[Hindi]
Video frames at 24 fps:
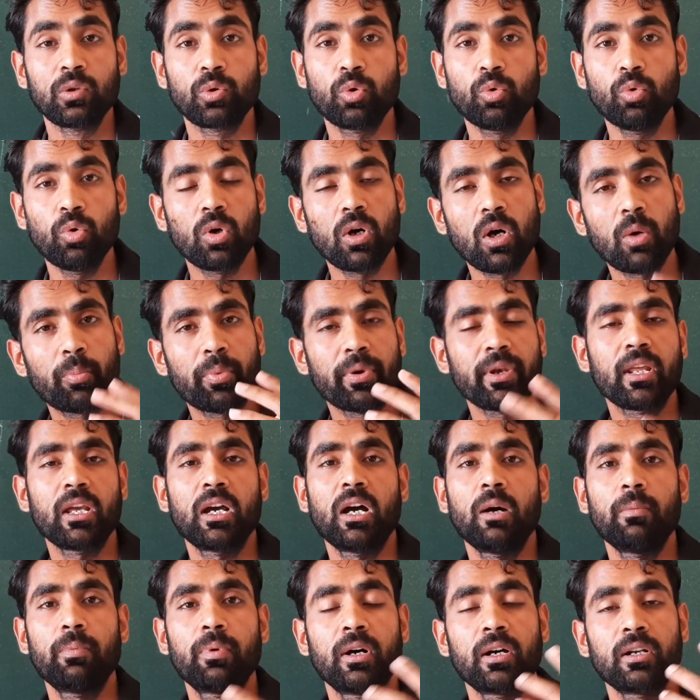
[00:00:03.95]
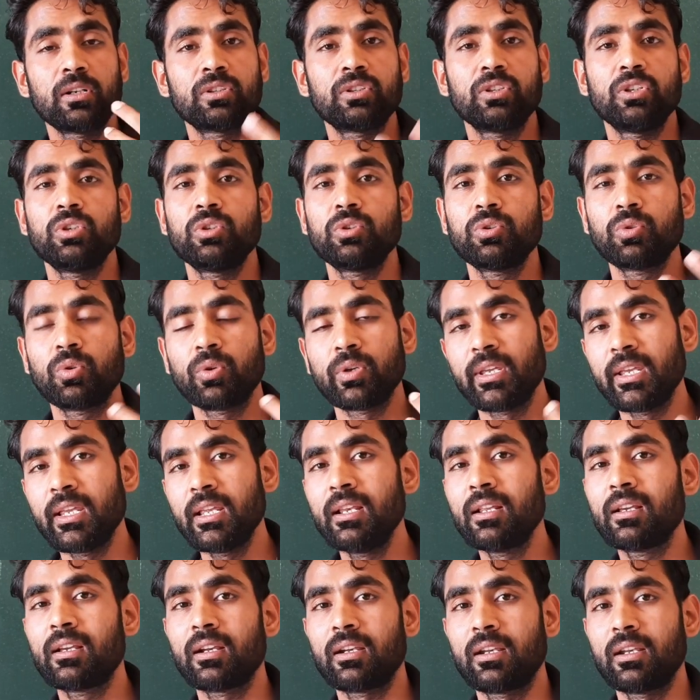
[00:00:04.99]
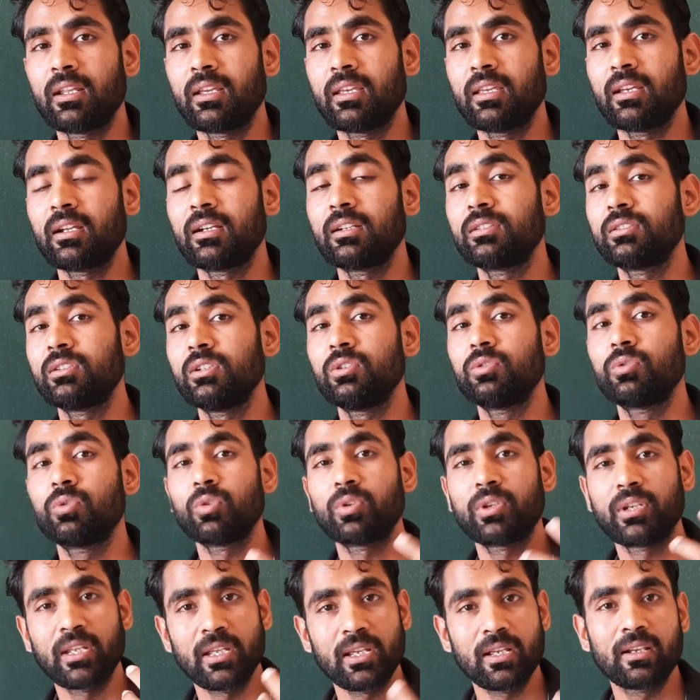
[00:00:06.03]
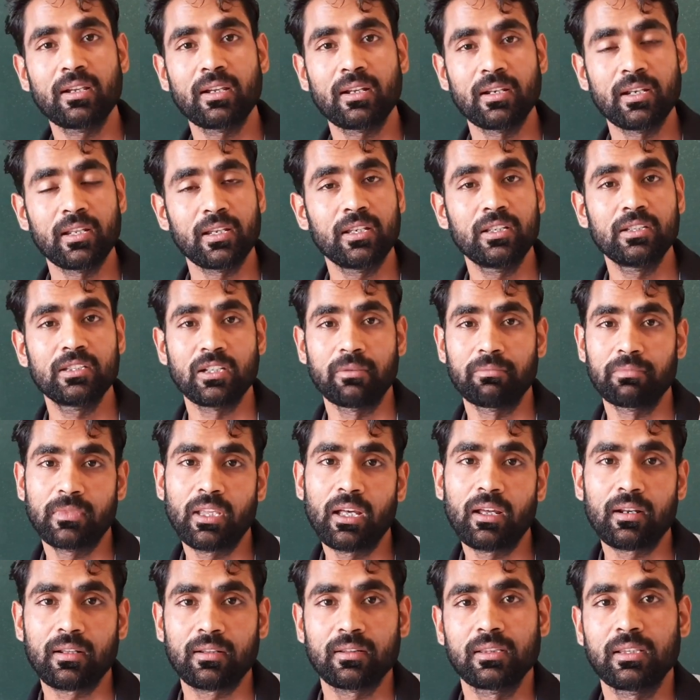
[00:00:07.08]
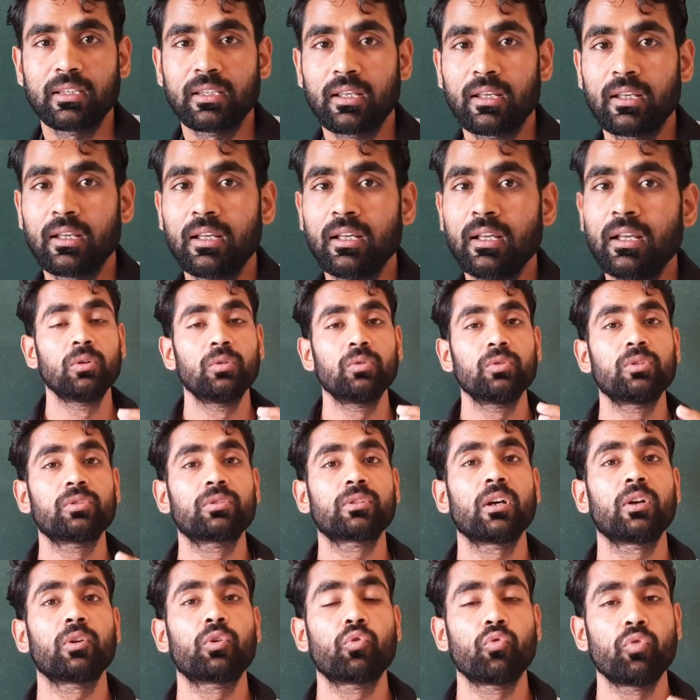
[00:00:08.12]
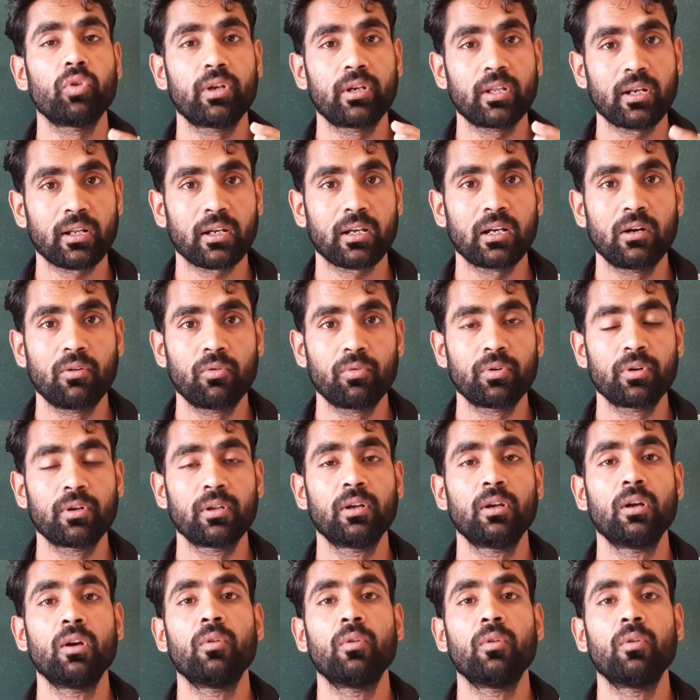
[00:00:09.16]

कि वो अपने आप हर चीज़ को हील करने की हर चीज़ को ठीक करने की क्षमता रखती है जिसका ट्विटर अकाउंट